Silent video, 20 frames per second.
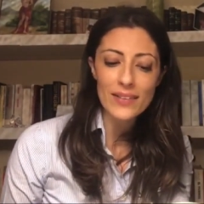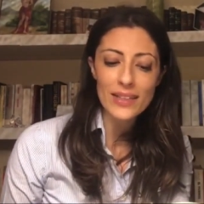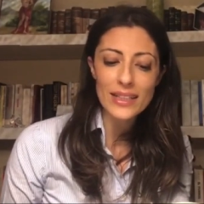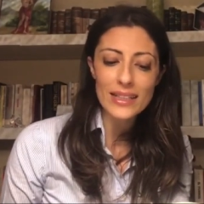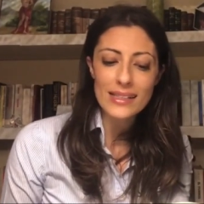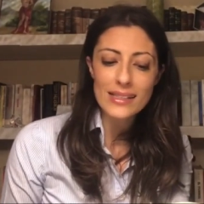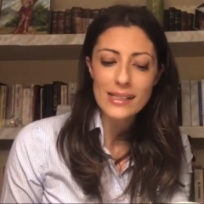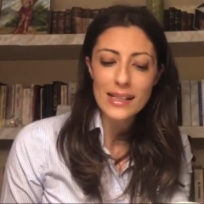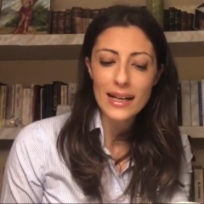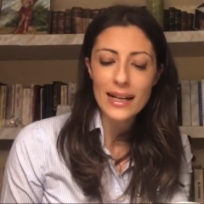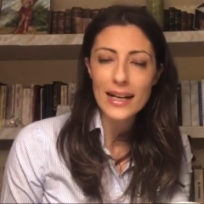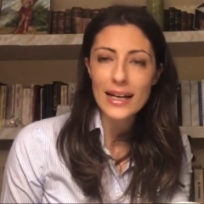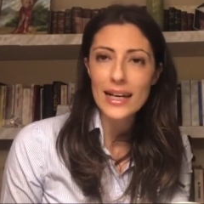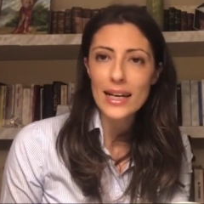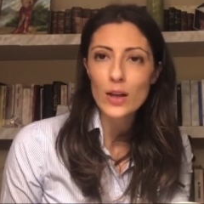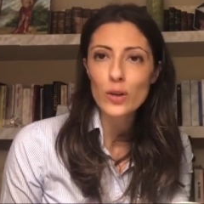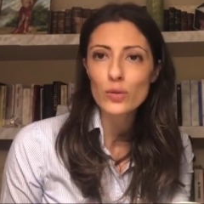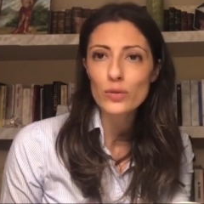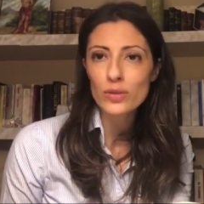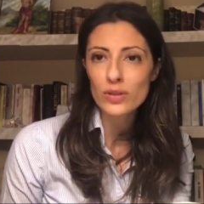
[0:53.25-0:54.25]
vita sta
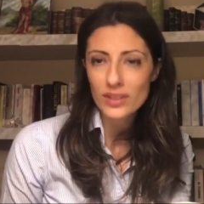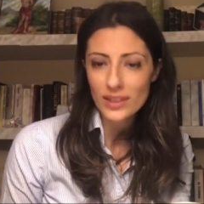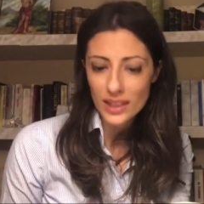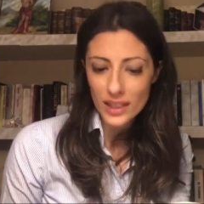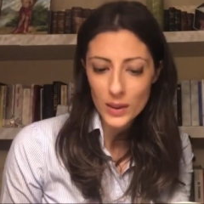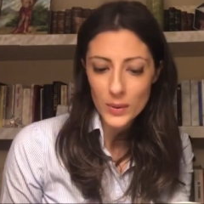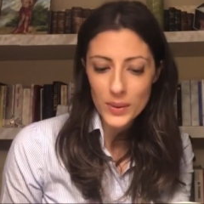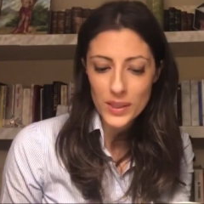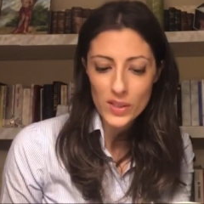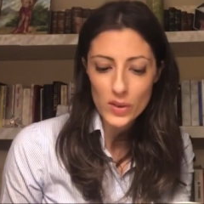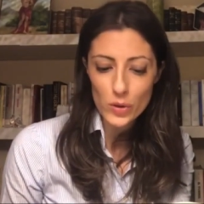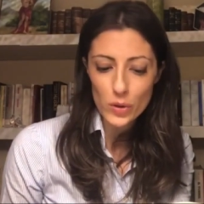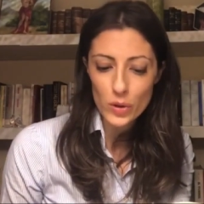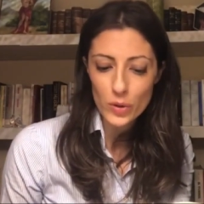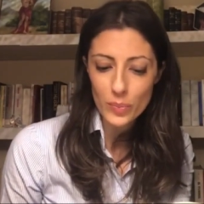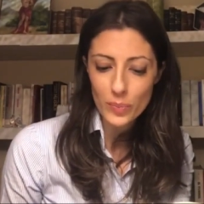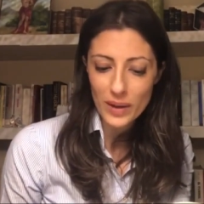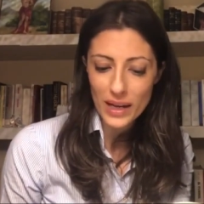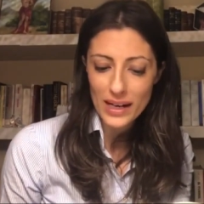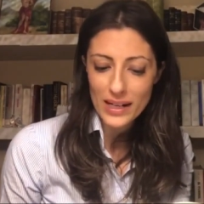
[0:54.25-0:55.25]
nelle continue
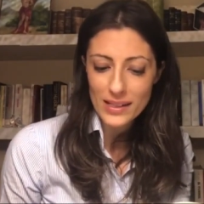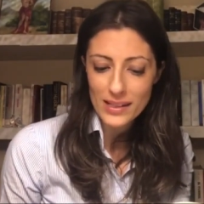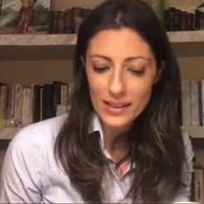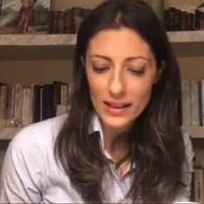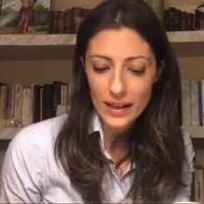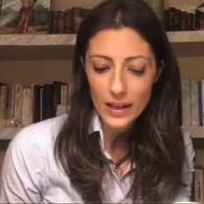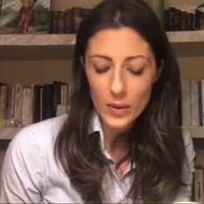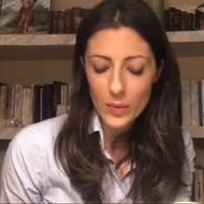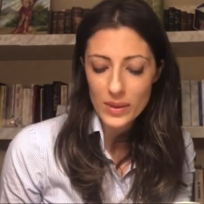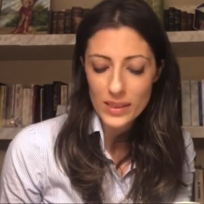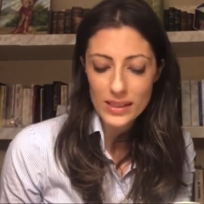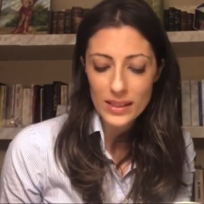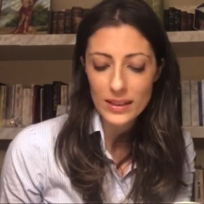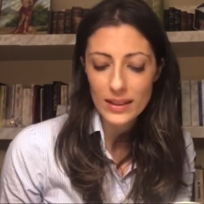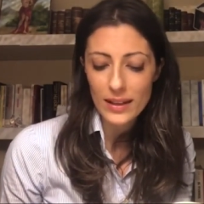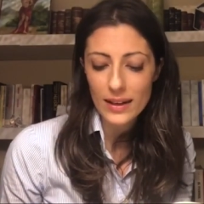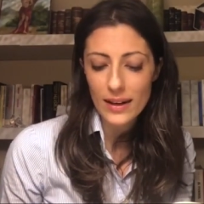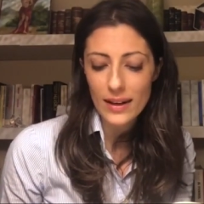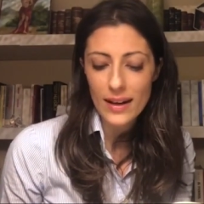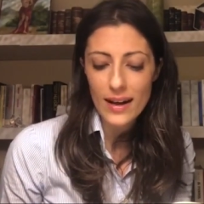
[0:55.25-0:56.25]
sorprese che questa
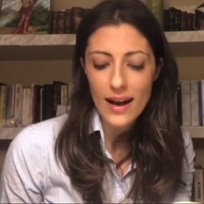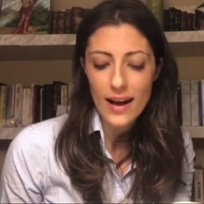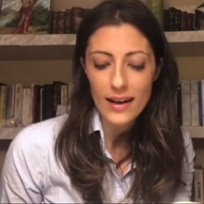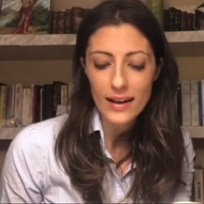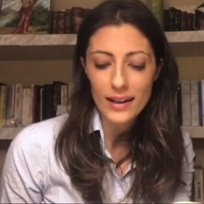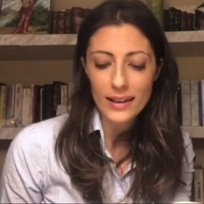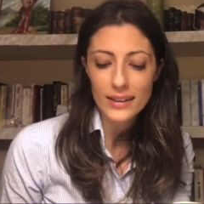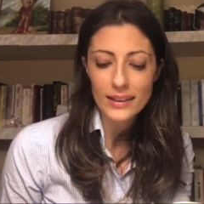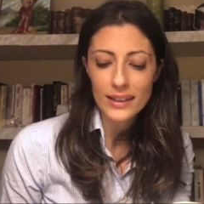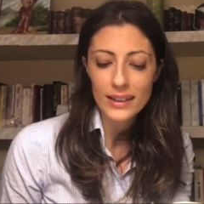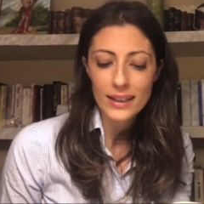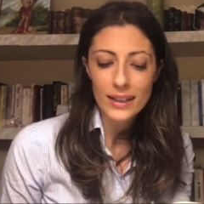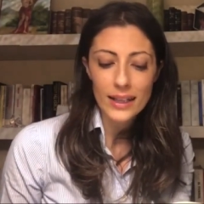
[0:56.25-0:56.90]
ti regala.